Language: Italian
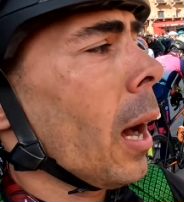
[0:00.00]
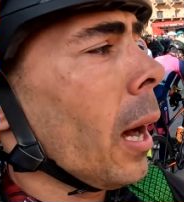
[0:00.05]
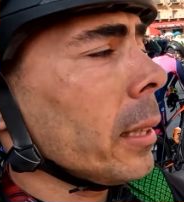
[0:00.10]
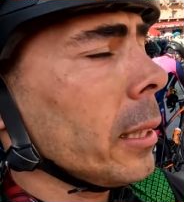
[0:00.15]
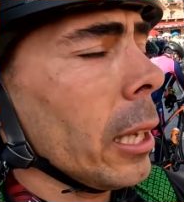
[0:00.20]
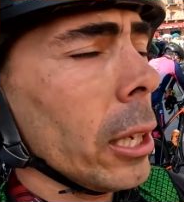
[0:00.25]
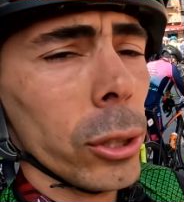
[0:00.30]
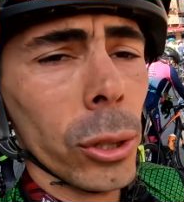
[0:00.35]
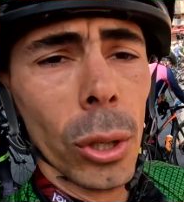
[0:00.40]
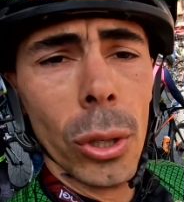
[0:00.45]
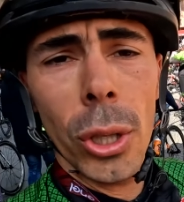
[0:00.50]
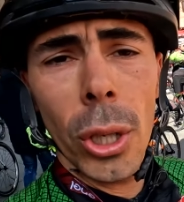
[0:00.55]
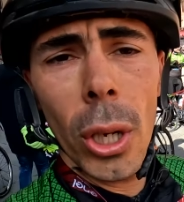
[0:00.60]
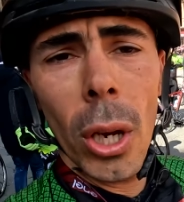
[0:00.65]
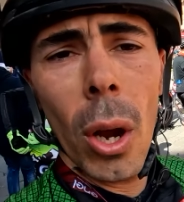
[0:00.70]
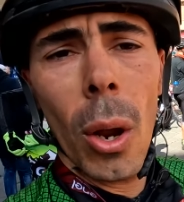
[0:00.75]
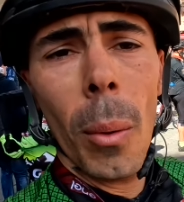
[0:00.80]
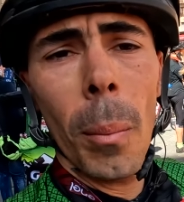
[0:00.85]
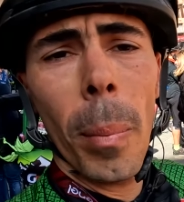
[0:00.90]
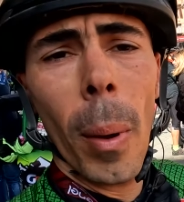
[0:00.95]
adesso
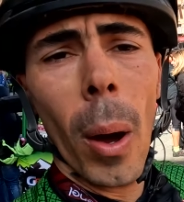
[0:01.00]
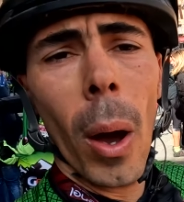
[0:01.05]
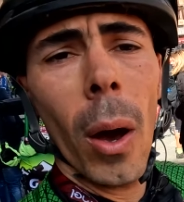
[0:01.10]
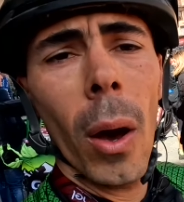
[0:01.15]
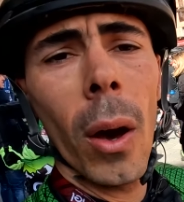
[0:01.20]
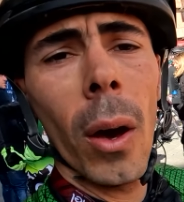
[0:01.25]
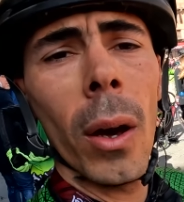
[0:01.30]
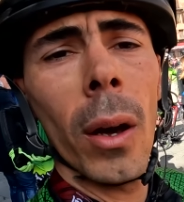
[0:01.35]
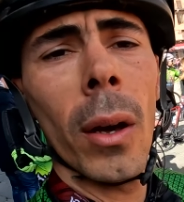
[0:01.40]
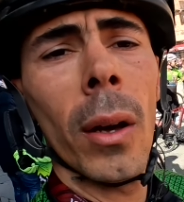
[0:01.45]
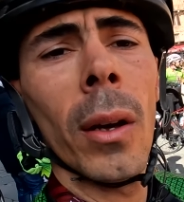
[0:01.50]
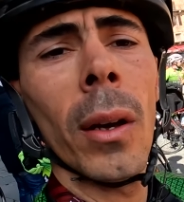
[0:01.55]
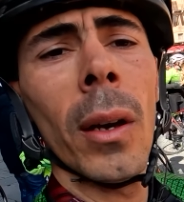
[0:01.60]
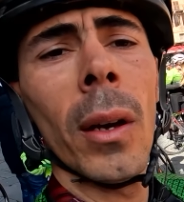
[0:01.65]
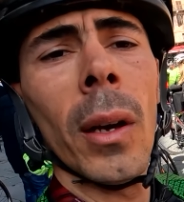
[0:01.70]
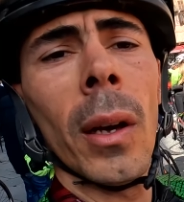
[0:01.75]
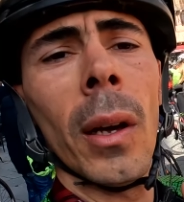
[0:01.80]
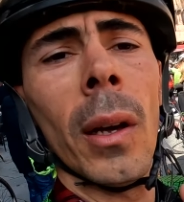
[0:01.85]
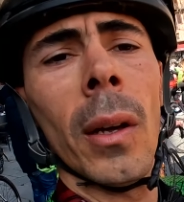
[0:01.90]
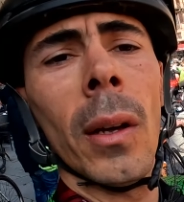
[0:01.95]
chillo un po'
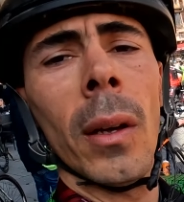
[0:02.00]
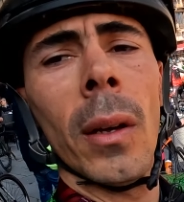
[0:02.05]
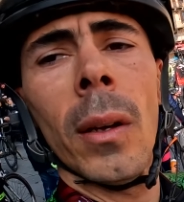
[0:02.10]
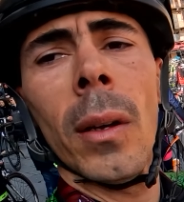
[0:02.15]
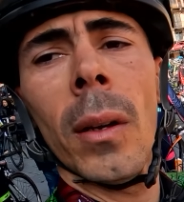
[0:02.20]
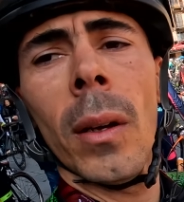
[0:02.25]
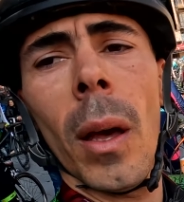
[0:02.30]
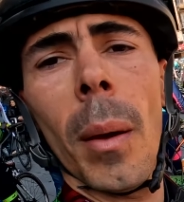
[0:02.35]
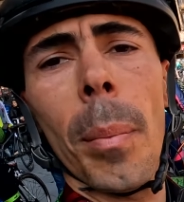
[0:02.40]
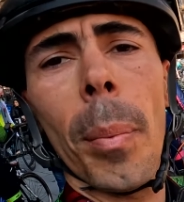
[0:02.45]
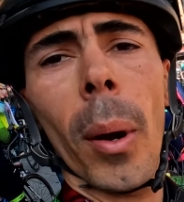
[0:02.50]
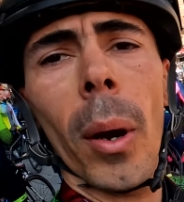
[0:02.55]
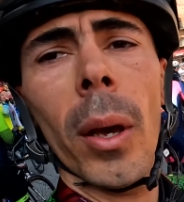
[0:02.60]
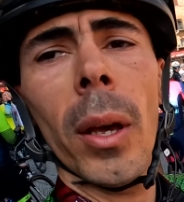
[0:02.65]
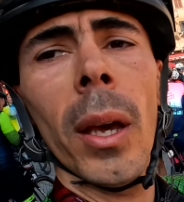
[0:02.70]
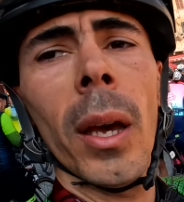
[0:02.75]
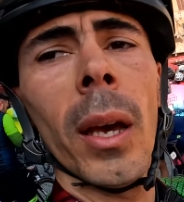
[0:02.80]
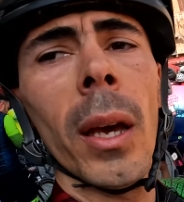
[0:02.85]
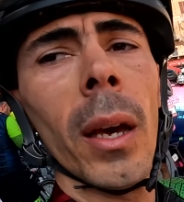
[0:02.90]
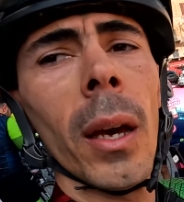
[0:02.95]
e
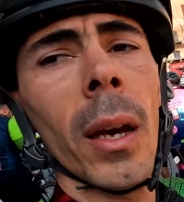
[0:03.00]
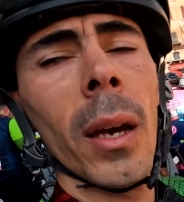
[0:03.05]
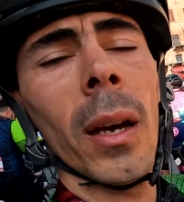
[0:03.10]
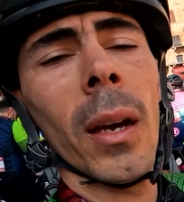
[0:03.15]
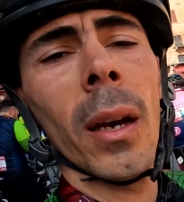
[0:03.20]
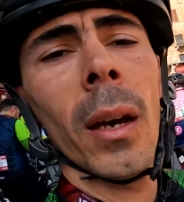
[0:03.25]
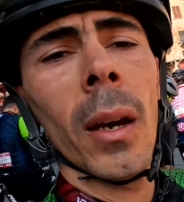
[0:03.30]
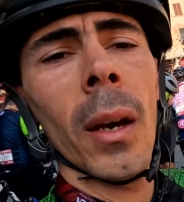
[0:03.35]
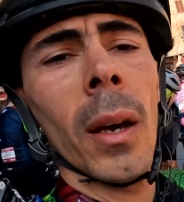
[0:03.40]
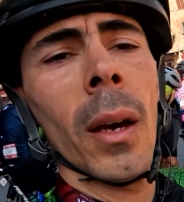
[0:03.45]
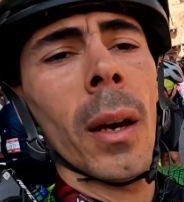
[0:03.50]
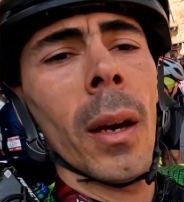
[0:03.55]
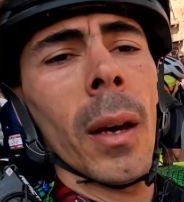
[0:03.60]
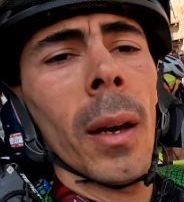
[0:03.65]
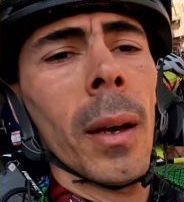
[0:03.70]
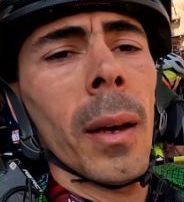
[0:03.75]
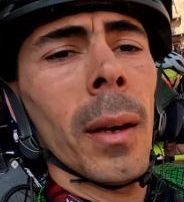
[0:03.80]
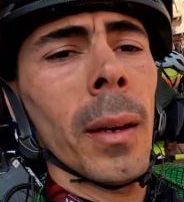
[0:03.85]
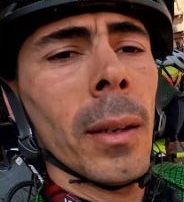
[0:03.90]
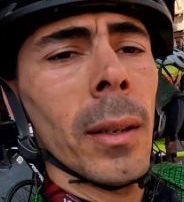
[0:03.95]
poi
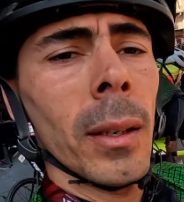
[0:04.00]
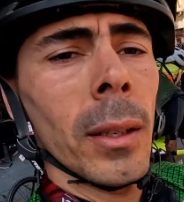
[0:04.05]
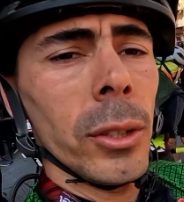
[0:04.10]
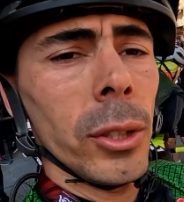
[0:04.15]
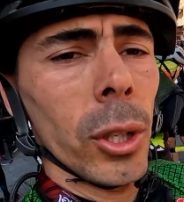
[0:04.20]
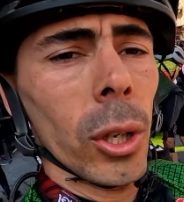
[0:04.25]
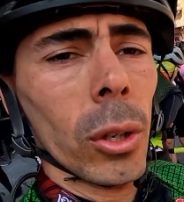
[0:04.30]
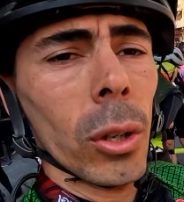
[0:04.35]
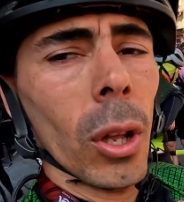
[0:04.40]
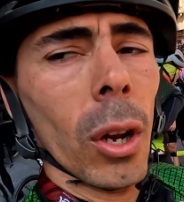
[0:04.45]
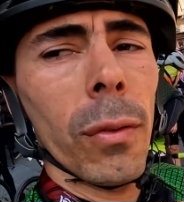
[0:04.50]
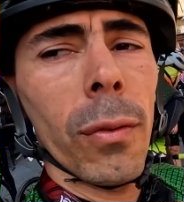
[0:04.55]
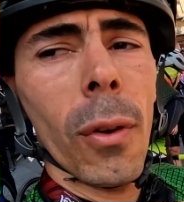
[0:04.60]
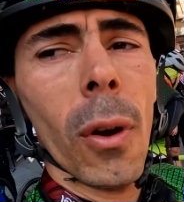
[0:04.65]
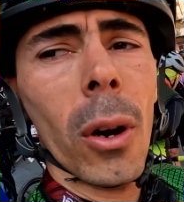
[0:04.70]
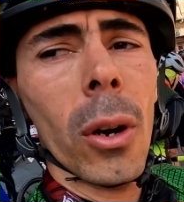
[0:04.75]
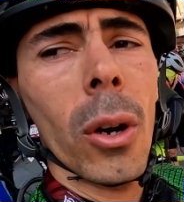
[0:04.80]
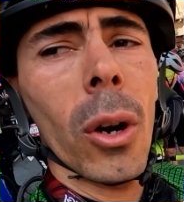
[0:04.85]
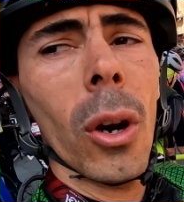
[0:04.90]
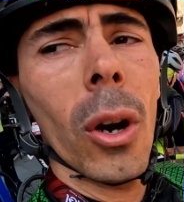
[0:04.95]
giro del
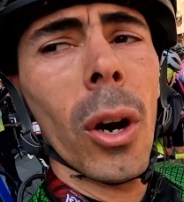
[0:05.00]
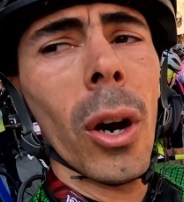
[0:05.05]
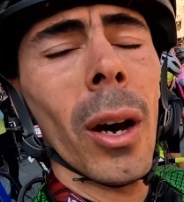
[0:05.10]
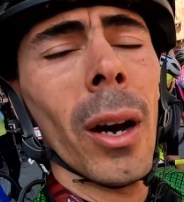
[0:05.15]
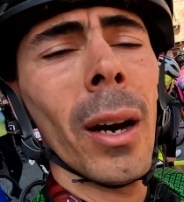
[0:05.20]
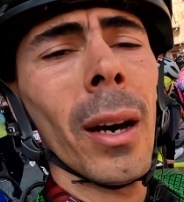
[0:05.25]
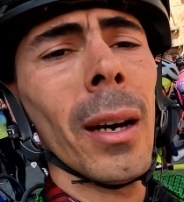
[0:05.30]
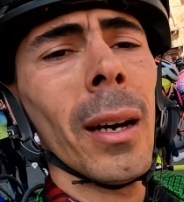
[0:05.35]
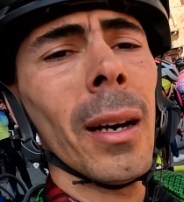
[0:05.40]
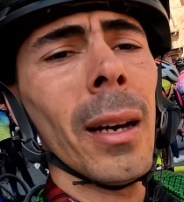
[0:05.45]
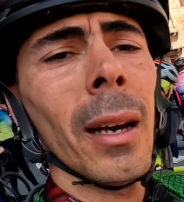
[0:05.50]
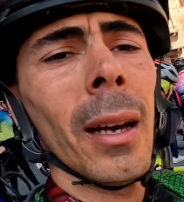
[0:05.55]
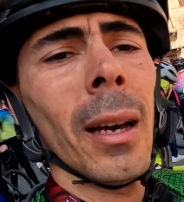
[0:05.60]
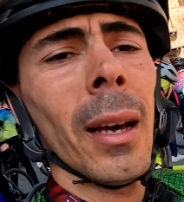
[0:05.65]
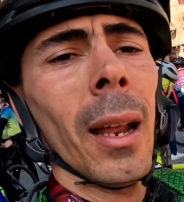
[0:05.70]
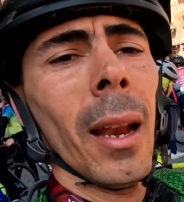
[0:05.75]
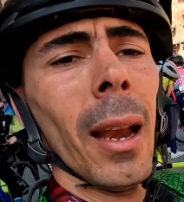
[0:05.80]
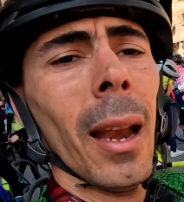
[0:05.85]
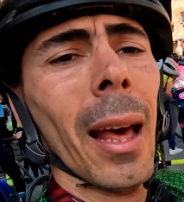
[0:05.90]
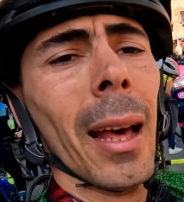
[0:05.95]
fuoco,
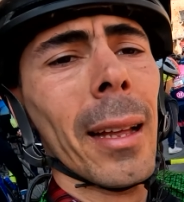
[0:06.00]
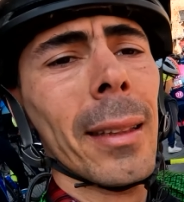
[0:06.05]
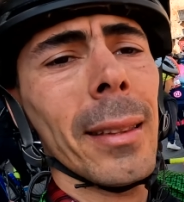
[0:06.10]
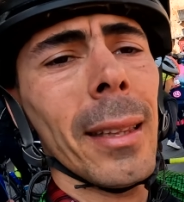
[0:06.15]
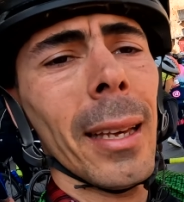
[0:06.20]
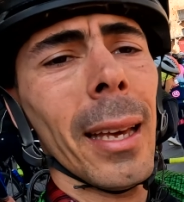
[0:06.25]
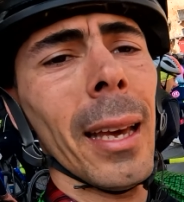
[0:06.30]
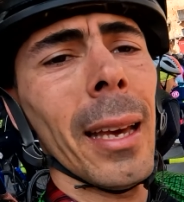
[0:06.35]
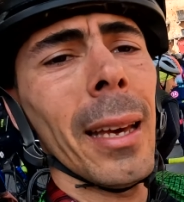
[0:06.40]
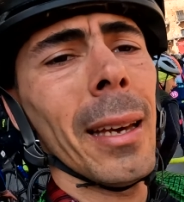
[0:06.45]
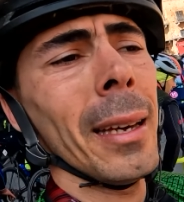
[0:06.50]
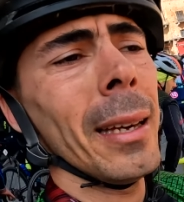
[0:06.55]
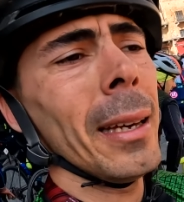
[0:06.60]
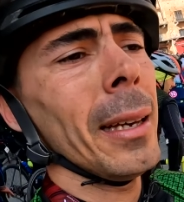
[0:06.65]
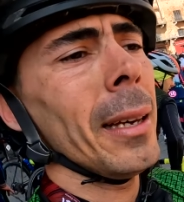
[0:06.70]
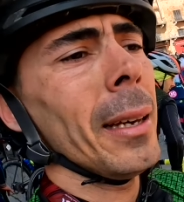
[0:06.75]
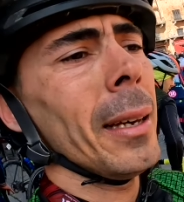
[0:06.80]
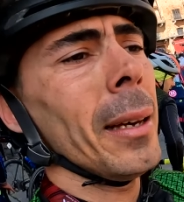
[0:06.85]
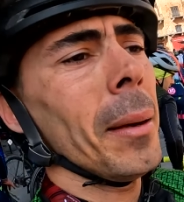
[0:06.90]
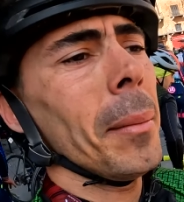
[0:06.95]
latte,
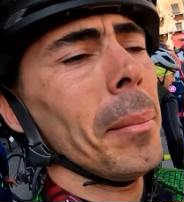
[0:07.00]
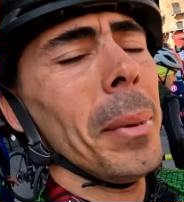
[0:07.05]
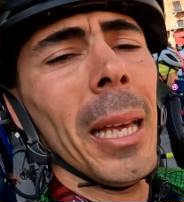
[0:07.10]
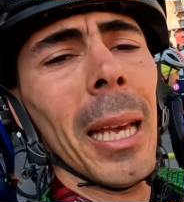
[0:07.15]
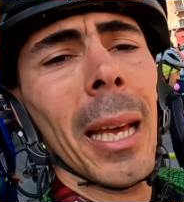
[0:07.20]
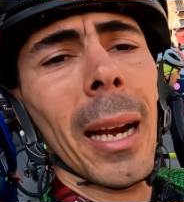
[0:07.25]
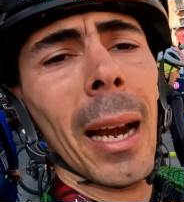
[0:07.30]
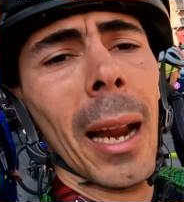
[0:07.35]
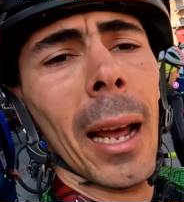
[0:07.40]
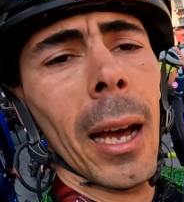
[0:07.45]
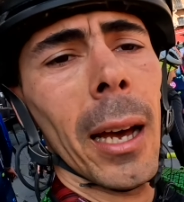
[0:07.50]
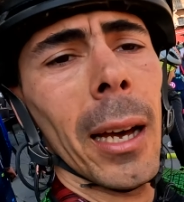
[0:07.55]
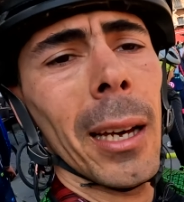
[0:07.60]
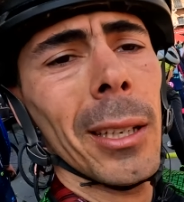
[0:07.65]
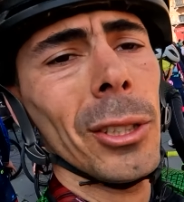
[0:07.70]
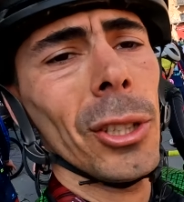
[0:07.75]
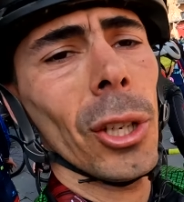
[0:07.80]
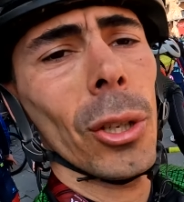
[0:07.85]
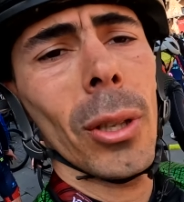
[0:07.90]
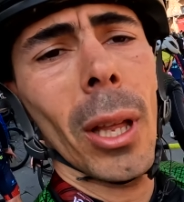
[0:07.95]
birra,
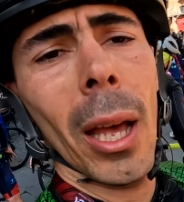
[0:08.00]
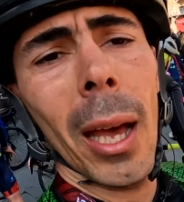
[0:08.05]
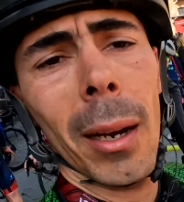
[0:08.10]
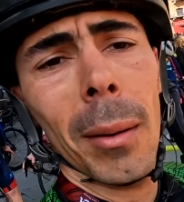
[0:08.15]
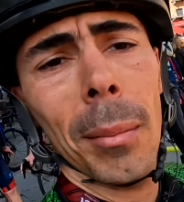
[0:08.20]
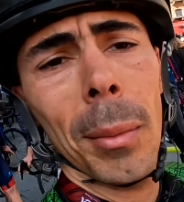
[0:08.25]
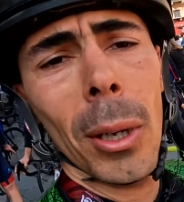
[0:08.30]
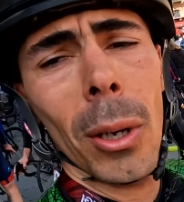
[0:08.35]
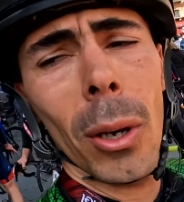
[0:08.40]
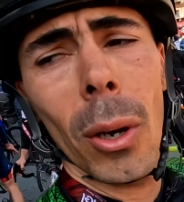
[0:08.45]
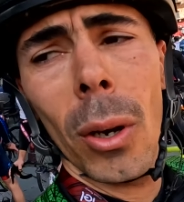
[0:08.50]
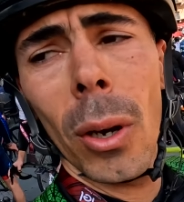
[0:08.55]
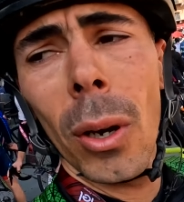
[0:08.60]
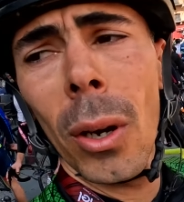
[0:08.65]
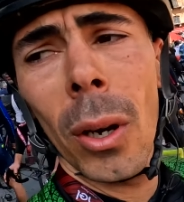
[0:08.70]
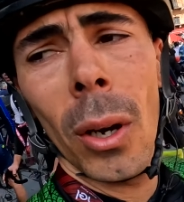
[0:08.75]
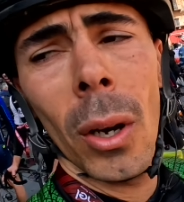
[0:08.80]
geotermico.